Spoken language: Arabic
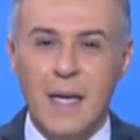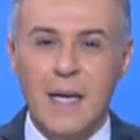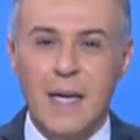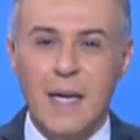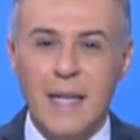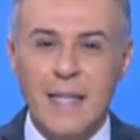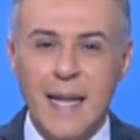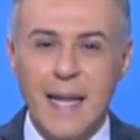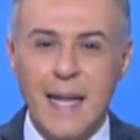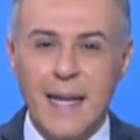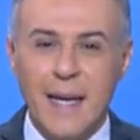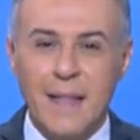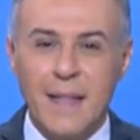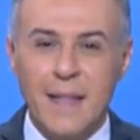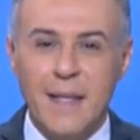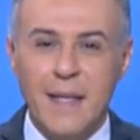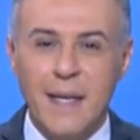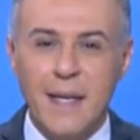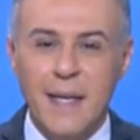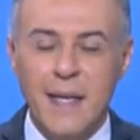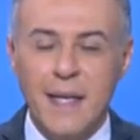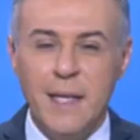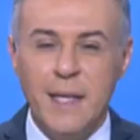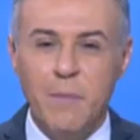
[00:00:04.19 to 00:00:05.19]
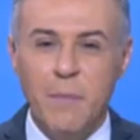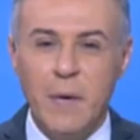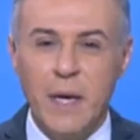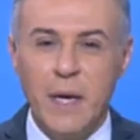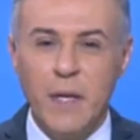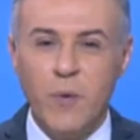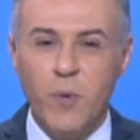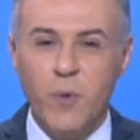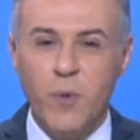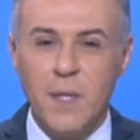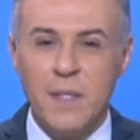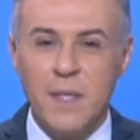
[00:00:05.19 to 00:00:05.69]
لدى الكثيرين
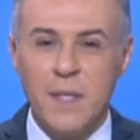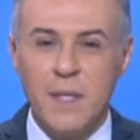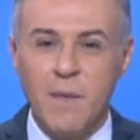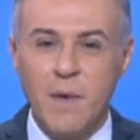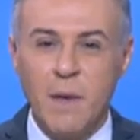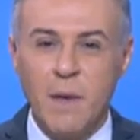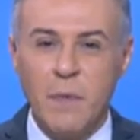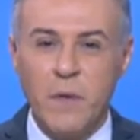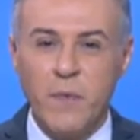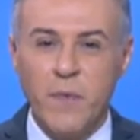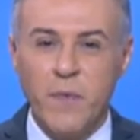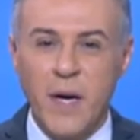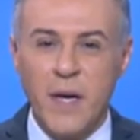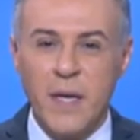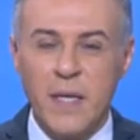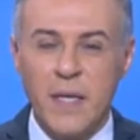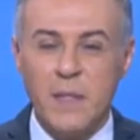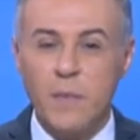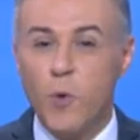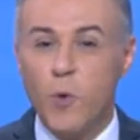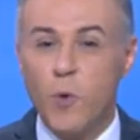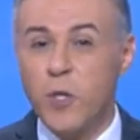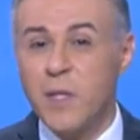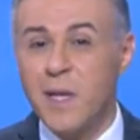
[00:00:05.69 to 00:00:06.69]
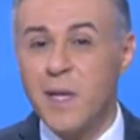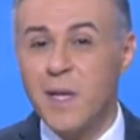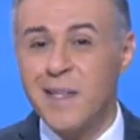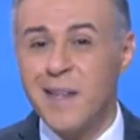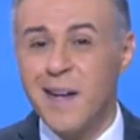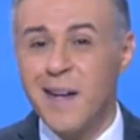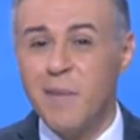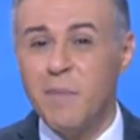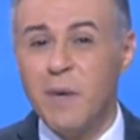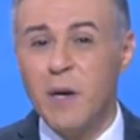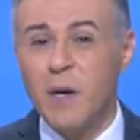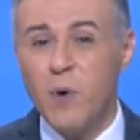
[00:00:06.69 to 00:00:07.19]
بأن الإصابة بالفيروس
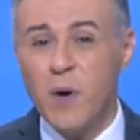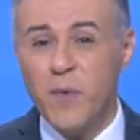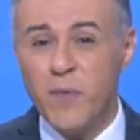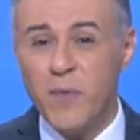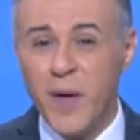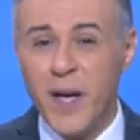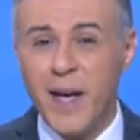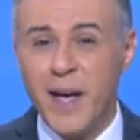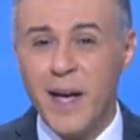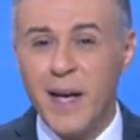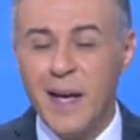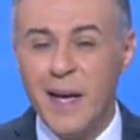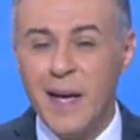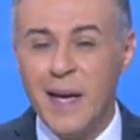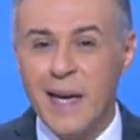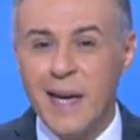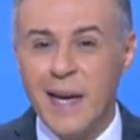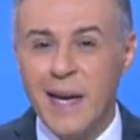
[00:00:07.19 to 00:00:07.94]
مقترنة بالوفاة